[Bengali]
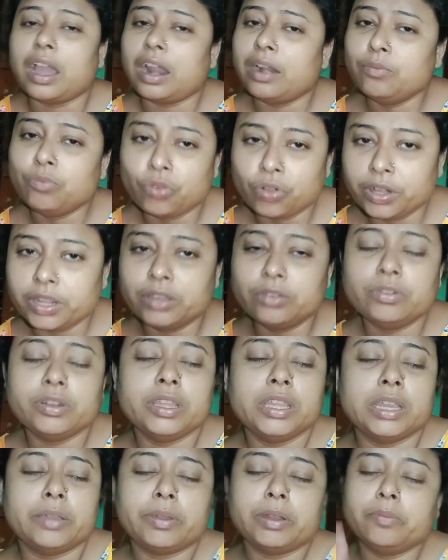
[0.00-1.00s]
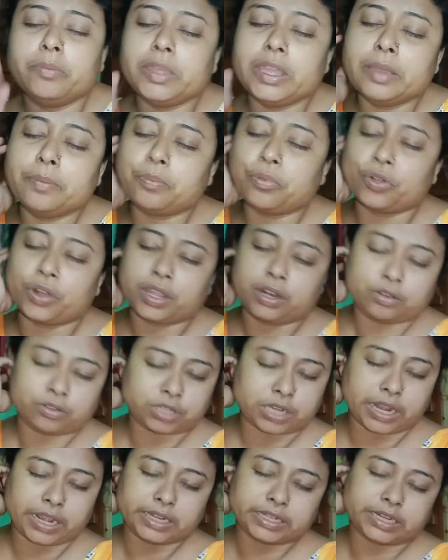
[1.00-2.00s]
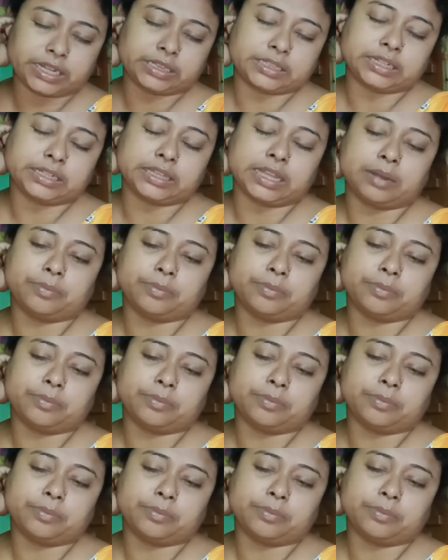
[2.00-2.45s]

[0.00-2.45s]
আর মনেও নেই আমার মেয়ে পড়ে এলো সাড়ে সাতটা